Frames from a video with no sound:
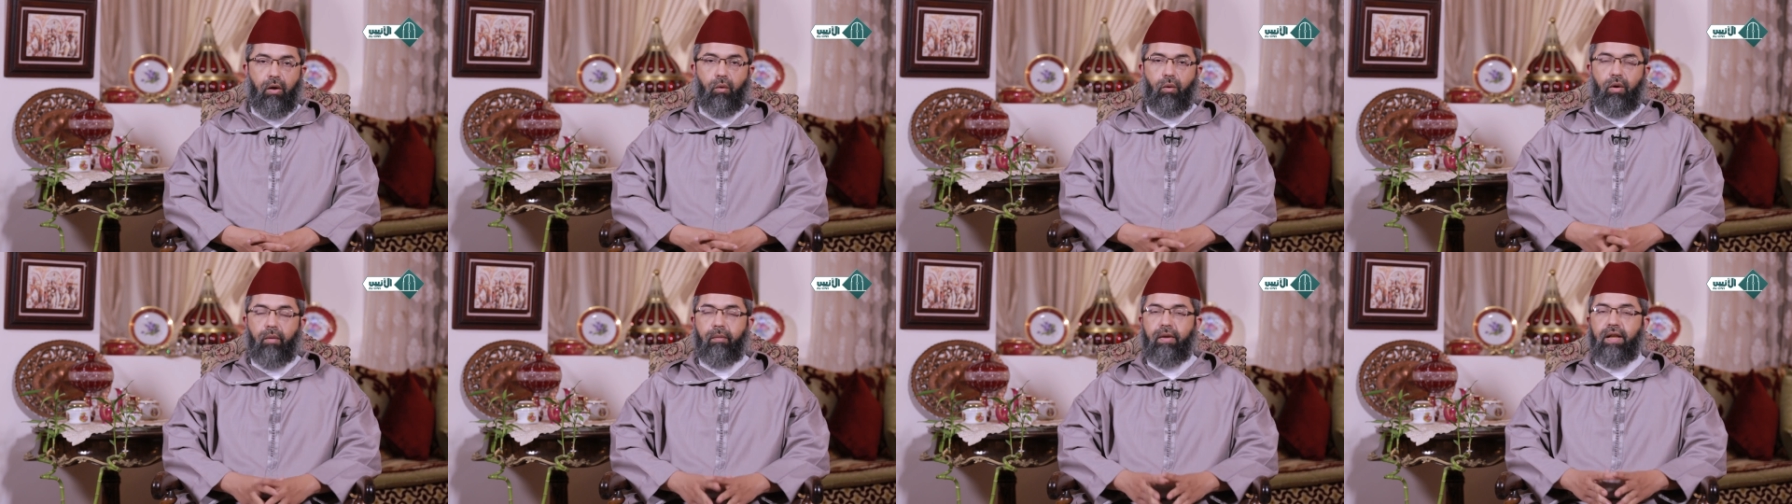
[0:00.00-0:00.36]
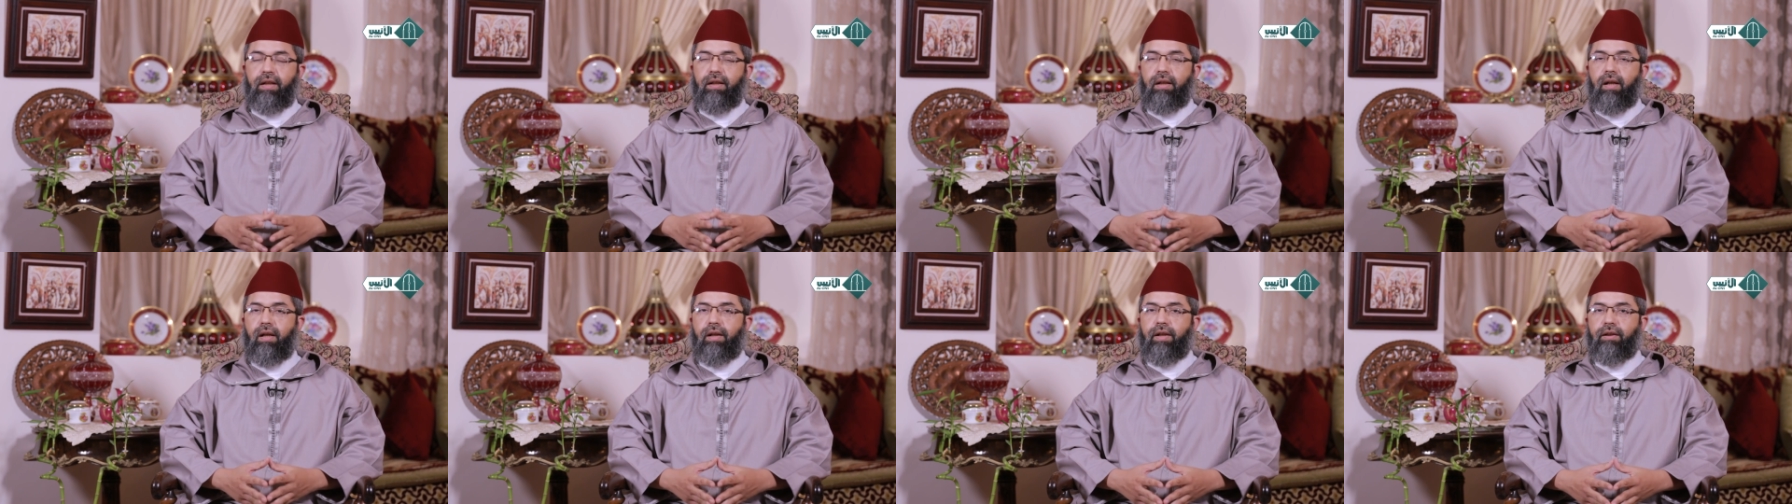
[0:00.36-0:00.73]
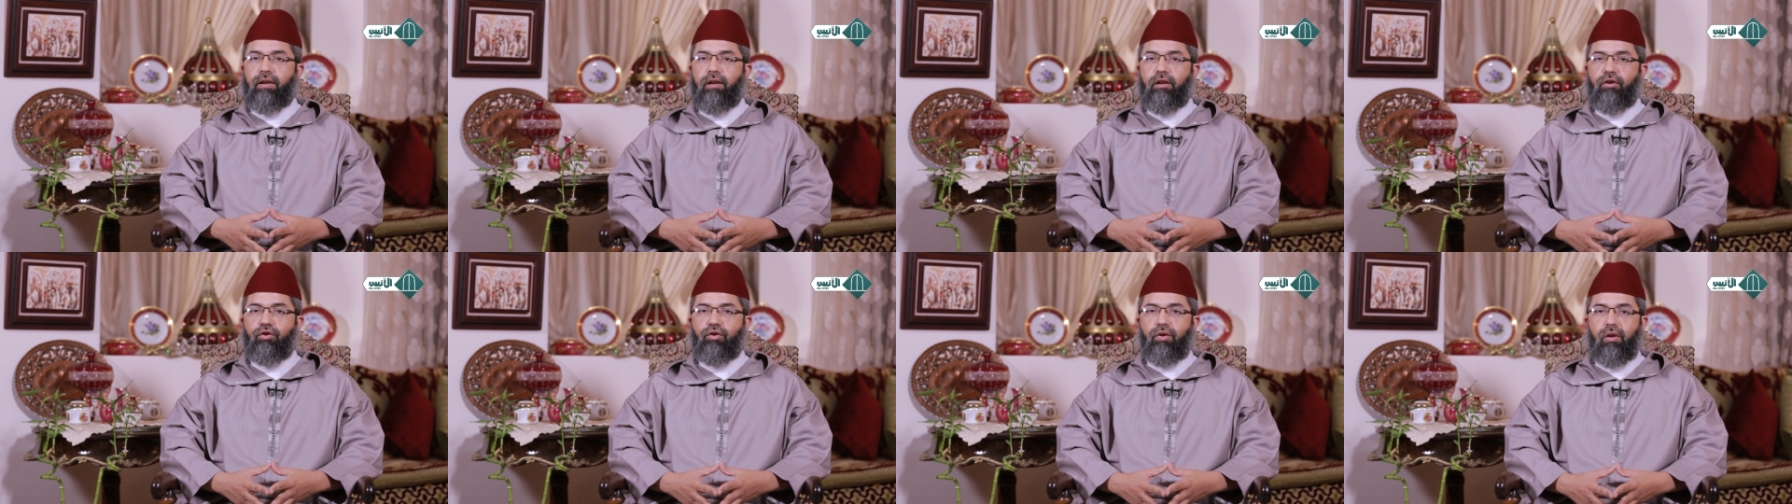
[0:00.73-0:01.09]
ومن
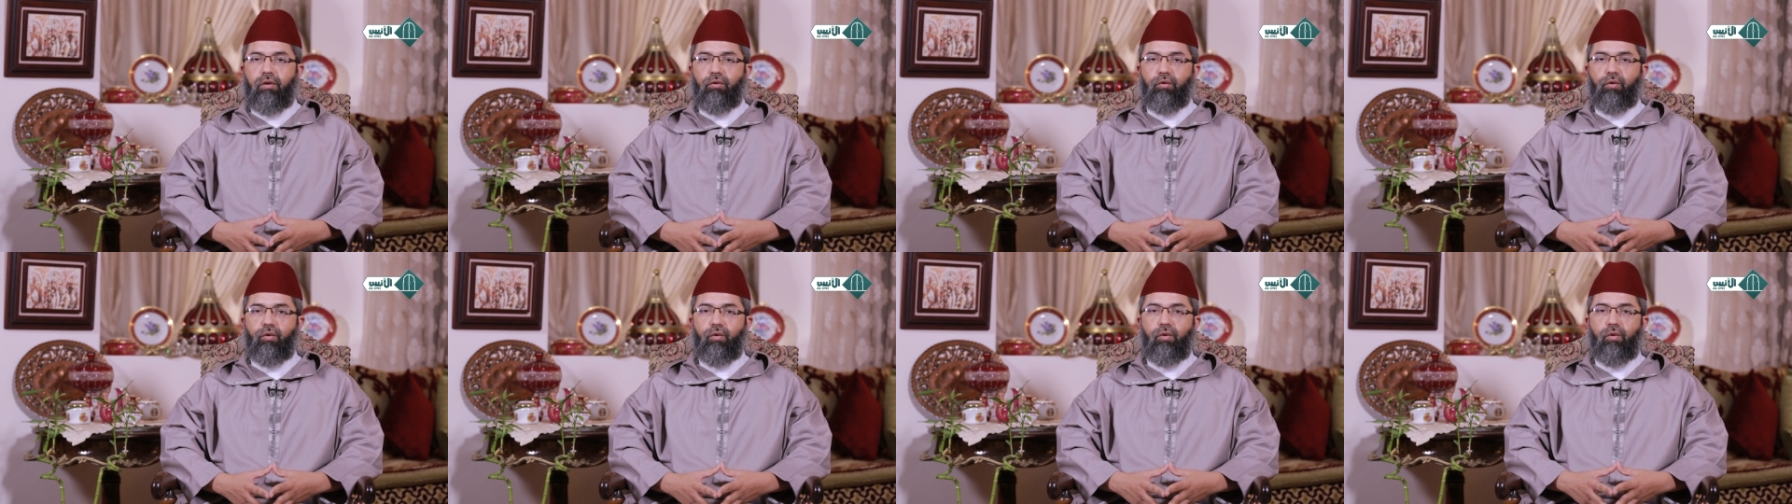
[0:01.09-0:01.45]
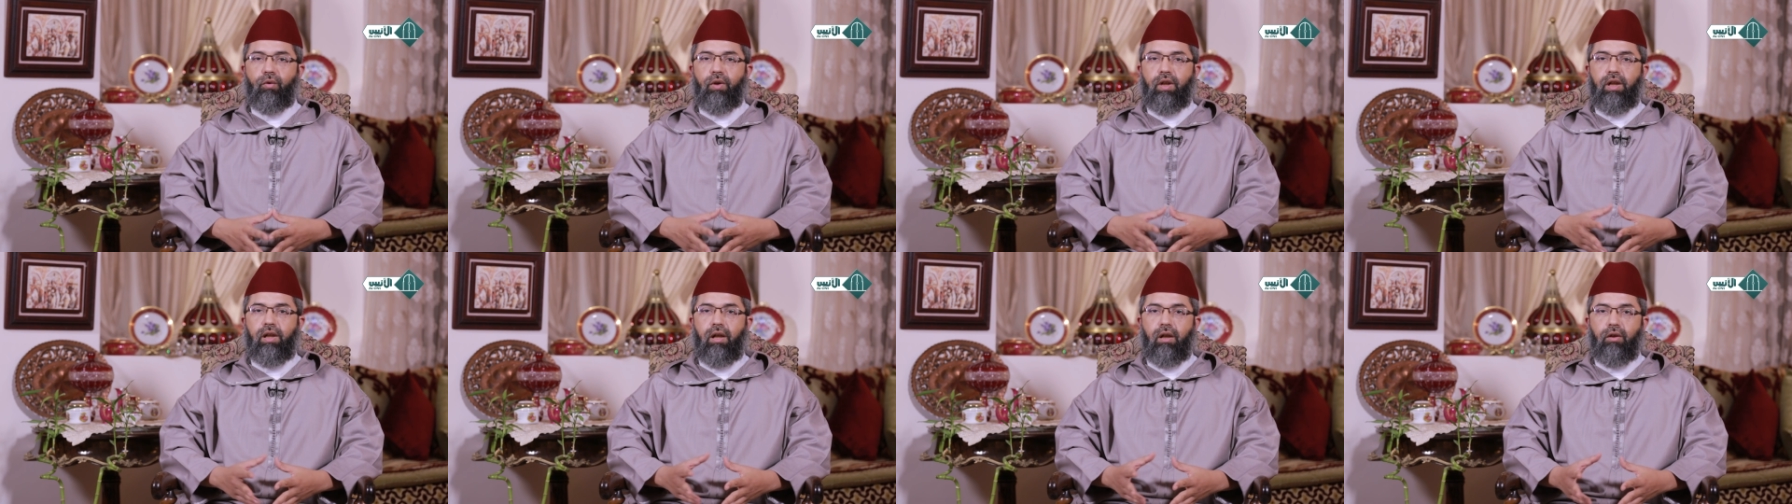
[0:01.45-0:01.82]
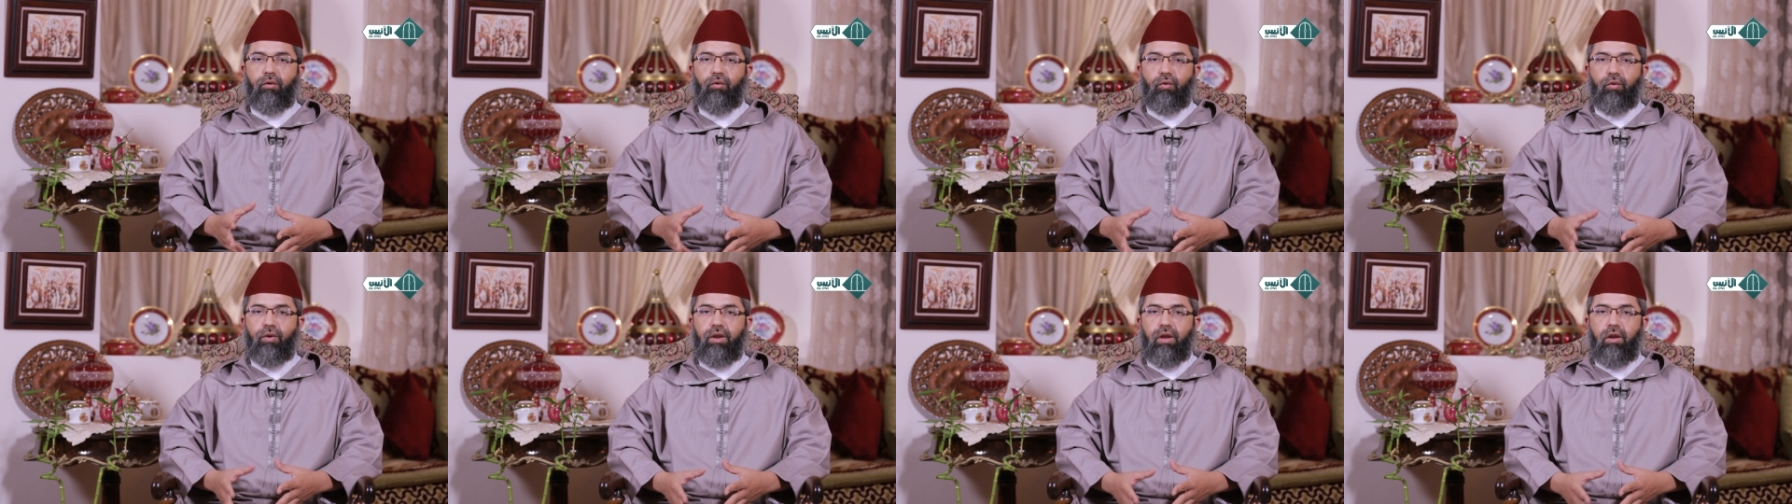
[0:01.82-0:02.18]
كانت هجرته الى
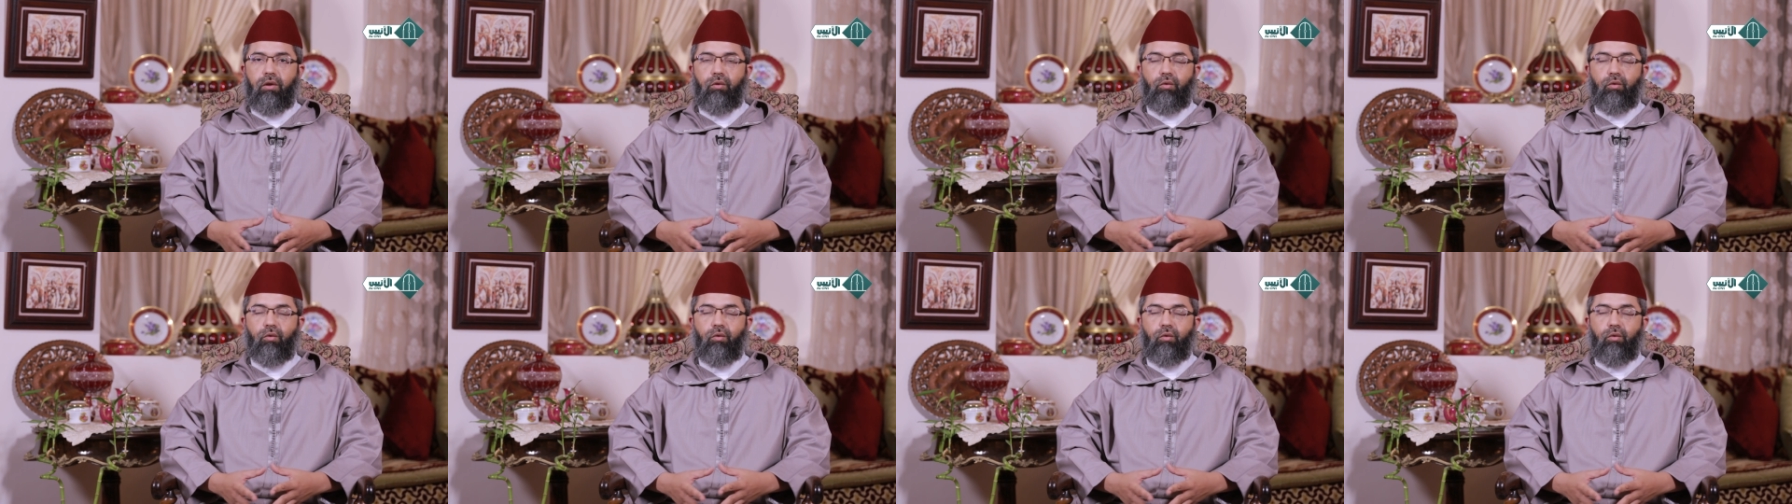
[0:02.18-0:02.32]
دنيا